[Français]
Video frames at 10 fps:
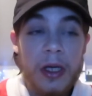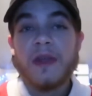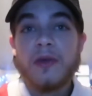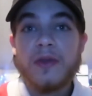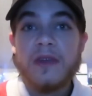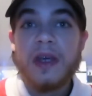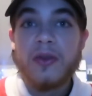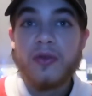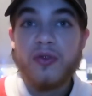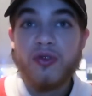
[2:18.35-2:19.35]
Faites aussi
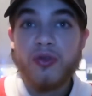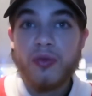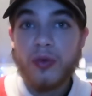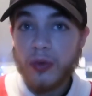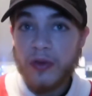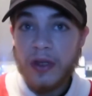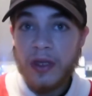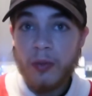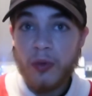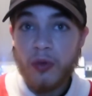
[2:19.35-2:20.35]
attention aux
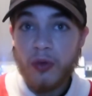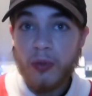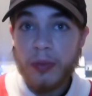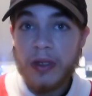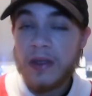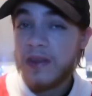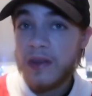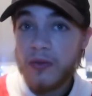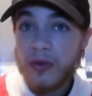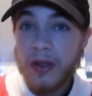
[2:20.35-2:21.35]
animaux de compagnie
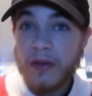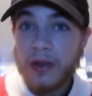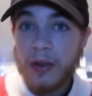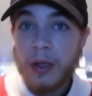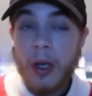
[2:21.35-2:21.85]
si vous en avez.